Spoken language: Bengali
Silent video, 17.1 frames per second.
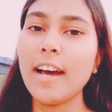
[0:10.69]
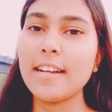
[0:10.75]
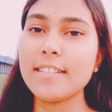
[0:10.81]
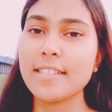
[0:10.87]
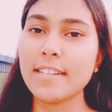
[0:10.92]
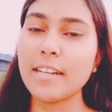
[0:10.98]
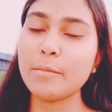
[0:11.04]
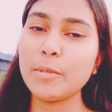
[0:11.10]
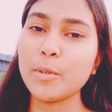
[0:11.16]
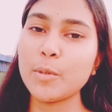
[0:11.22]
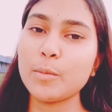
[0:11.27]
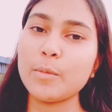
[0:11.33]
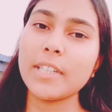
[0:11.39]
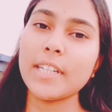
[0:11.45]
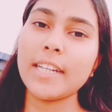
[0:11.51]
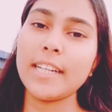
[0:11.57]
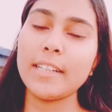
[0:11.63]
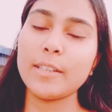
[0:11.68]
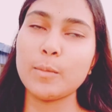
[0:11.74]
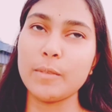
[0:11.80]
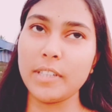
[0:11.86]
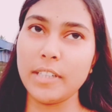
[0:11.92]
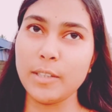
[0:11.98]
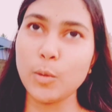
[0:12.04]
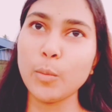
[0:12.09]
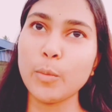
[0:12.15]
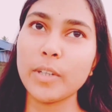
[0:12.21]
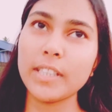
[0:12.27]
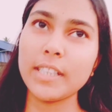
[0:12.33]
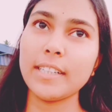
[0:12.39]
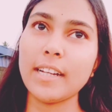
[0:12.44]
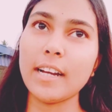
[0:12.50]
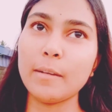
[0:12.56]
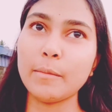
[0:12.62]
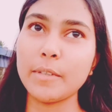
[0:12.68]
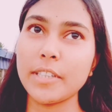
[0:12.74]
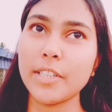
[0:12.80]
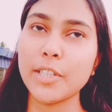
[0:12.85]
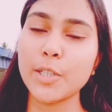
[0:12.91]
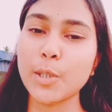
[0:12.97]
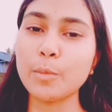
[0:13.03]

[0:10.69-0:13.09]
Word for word: আজকে আমি তোমাকে মানে তোমাদের আমার